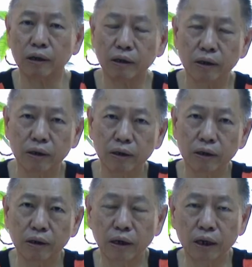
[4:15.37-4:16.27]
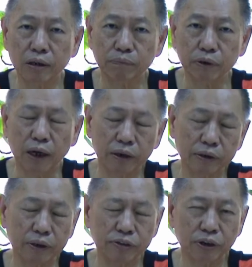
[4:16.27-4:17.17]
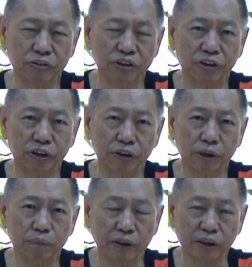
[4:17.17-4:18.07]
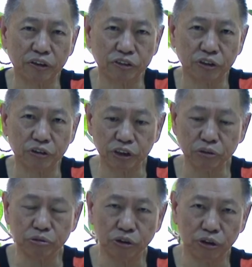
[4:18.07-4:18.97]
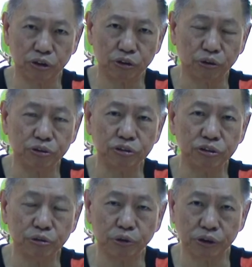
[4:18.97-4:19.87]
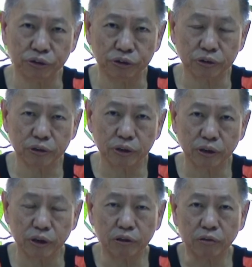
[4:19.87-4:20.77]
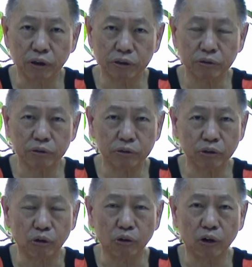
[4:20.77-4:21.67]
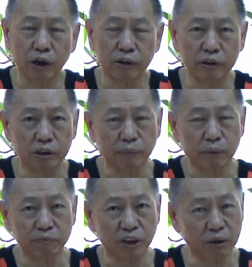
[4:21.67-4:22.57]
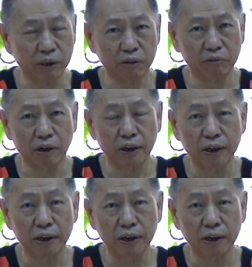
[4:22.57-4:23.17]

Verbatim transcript: 啊，日本人伊照正经咧办代志啊，伊有一个游戏规则，诶，看到中国安尼，伊嘛毋知要安怎，